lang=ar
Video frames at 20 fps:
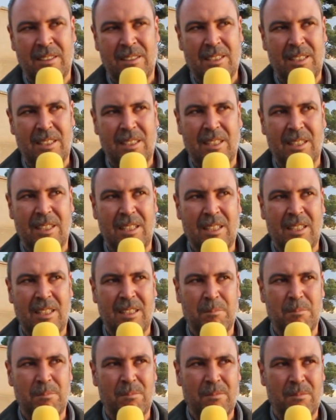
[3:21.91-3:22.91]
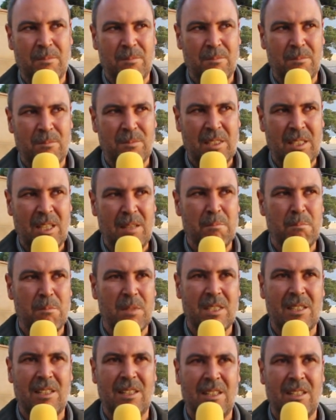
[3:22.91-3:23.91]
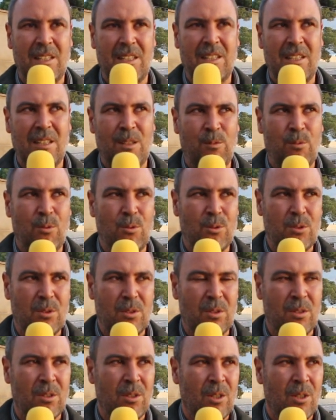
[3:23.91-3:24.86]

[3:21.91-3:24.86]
يعني اللي متحمس للفوز